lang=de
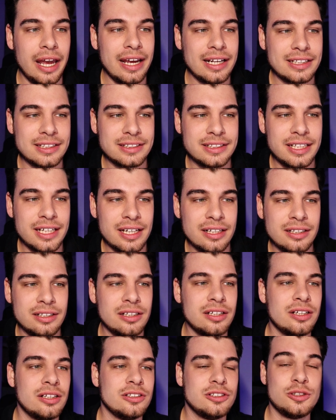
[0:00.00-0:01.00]

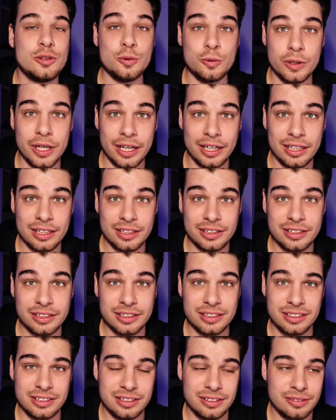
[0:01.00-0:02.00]
extern zugänglich
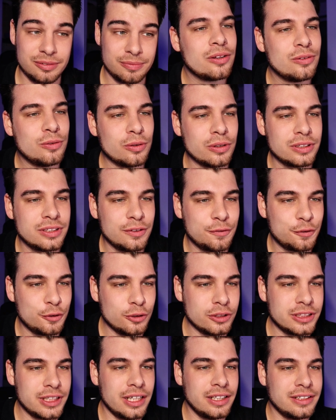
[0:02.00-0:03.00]
ist. Durch die
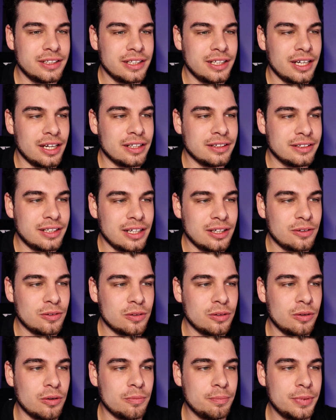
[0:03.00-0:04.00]
frühzeitige
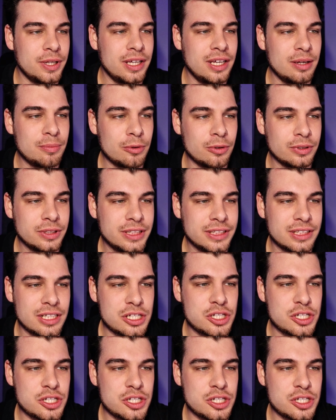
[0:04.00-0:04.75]
Entdeckung und Behebung dieser